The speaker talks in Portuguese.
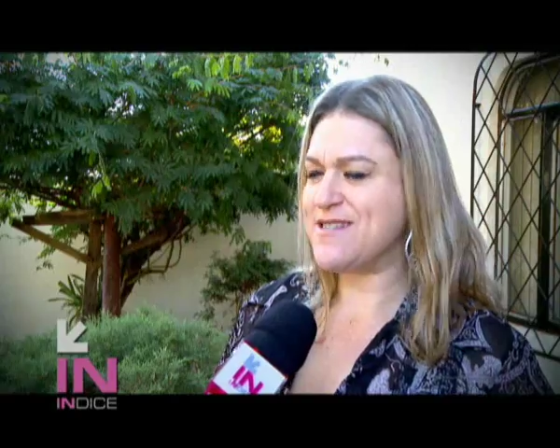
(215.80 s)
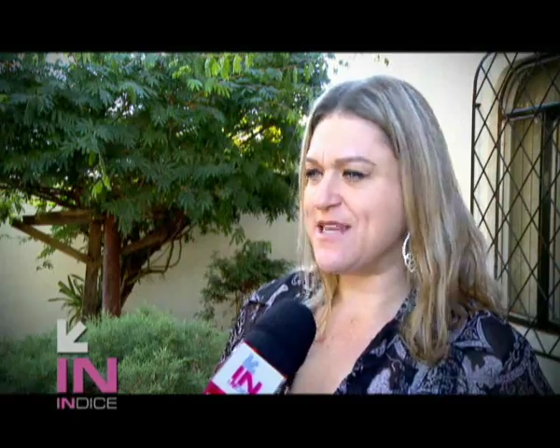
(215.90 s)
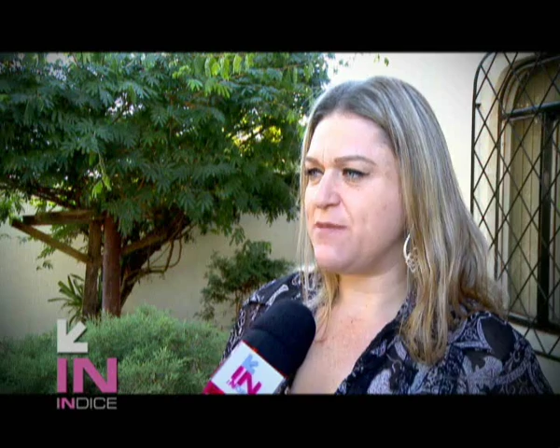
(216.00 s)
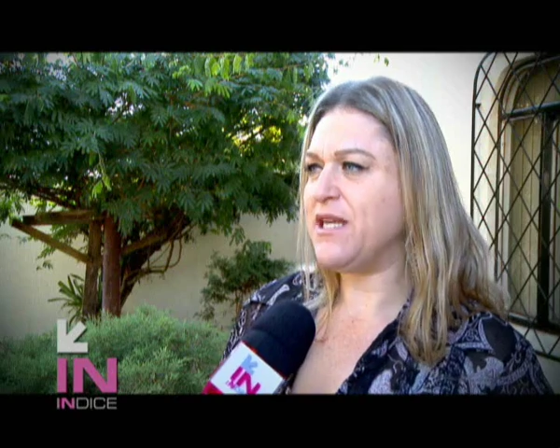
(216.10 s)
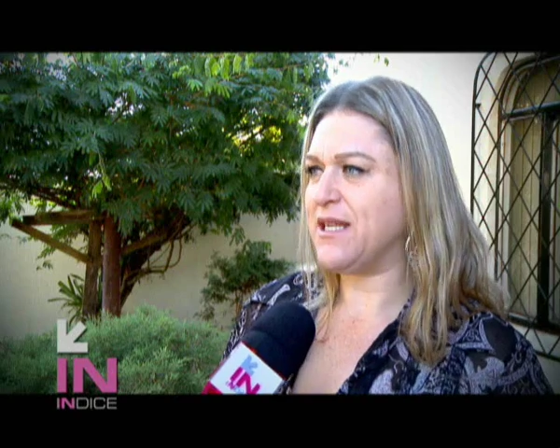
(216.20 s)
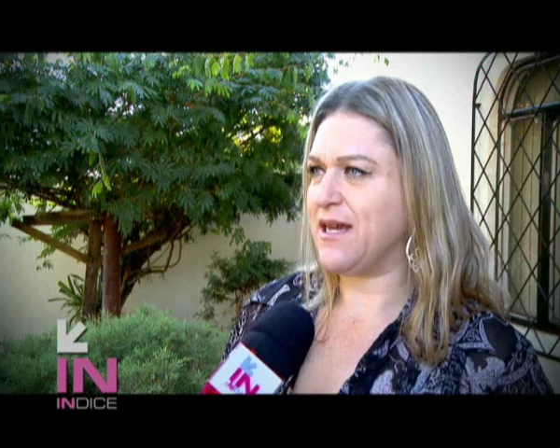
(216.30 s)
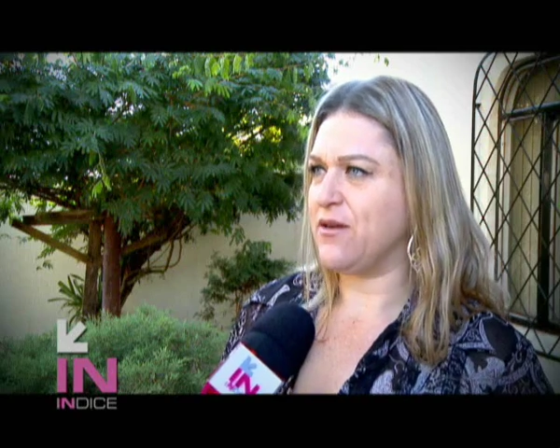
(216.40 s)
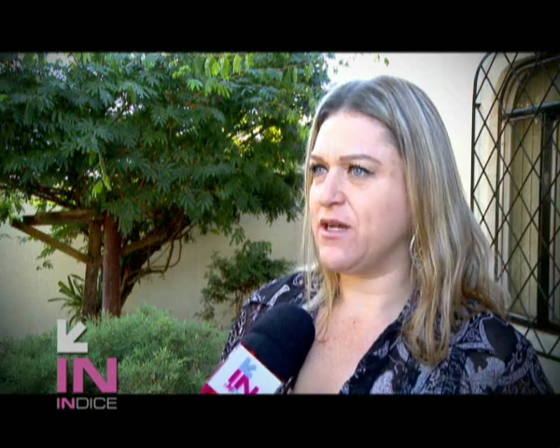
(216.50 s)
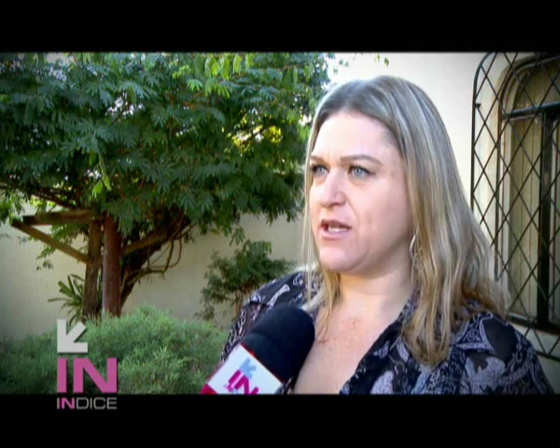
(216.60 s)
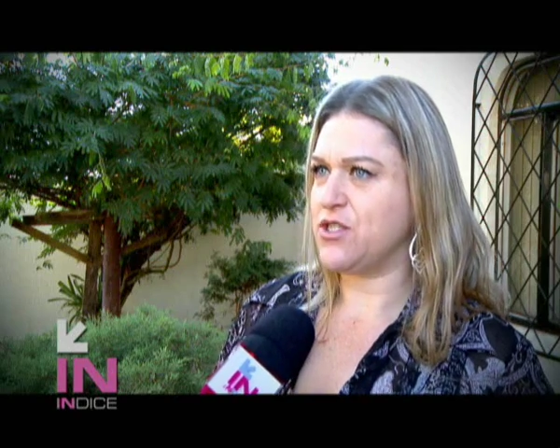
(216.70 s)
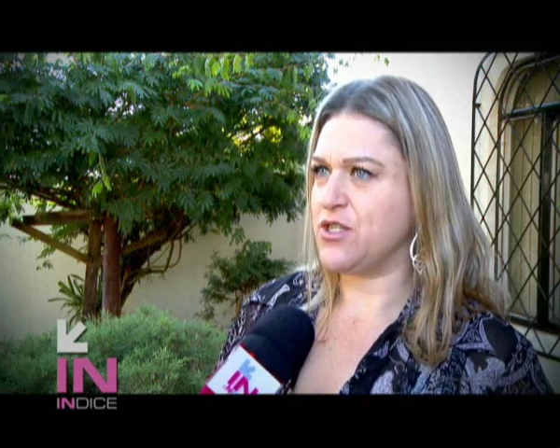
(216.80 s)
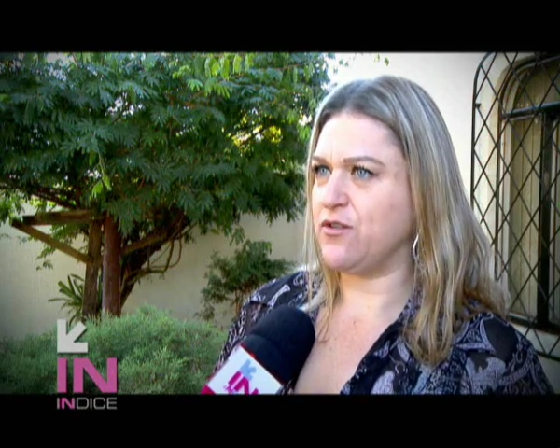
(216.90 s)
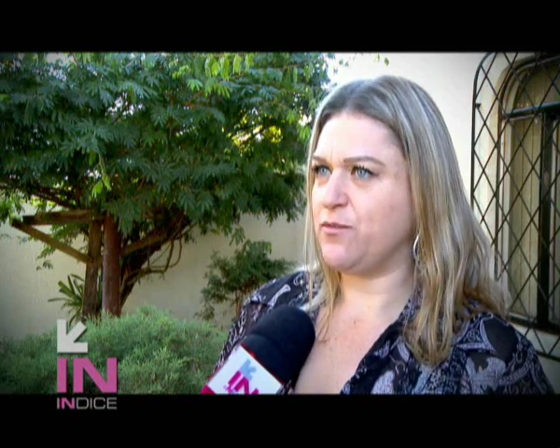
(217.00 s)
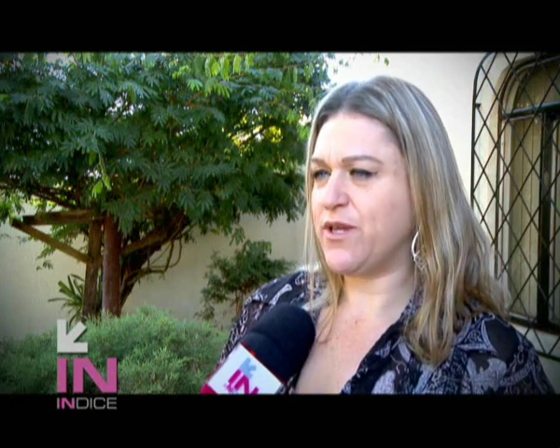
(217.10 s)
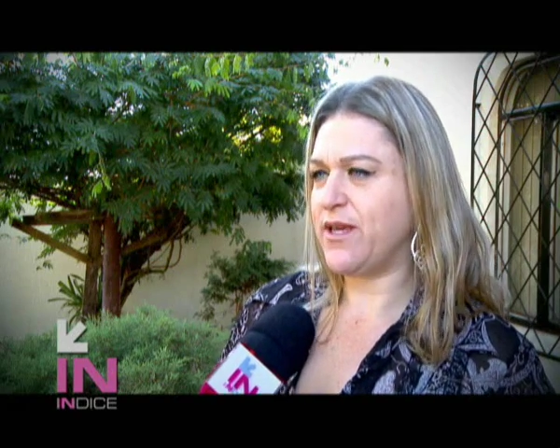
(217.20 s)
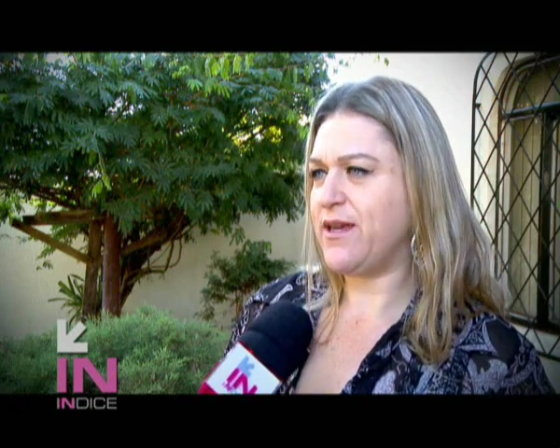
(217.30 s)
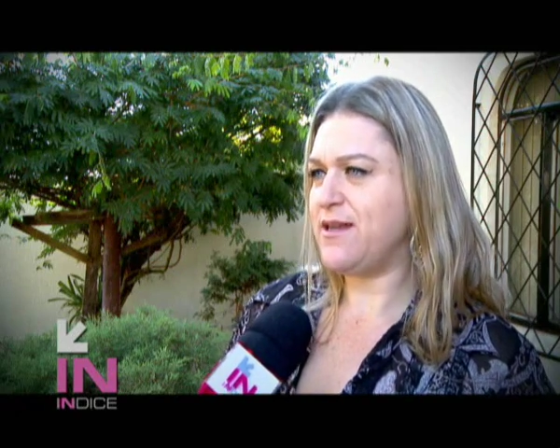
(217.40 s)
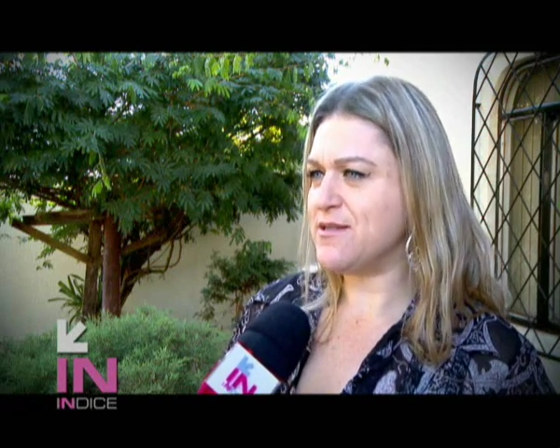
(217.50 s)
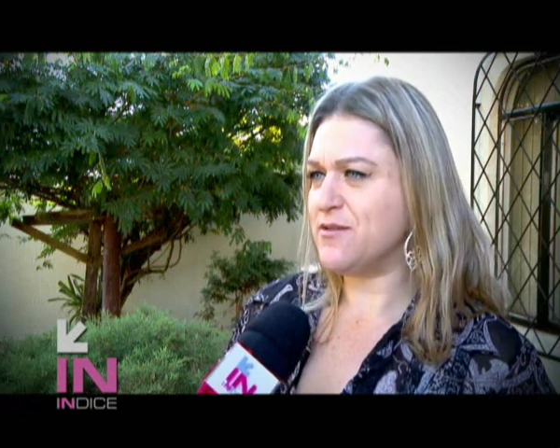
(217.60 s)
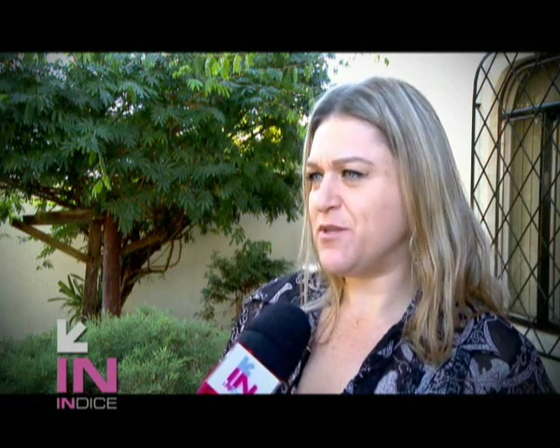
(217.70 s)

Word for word: discriminar, eu acredito, porque eles não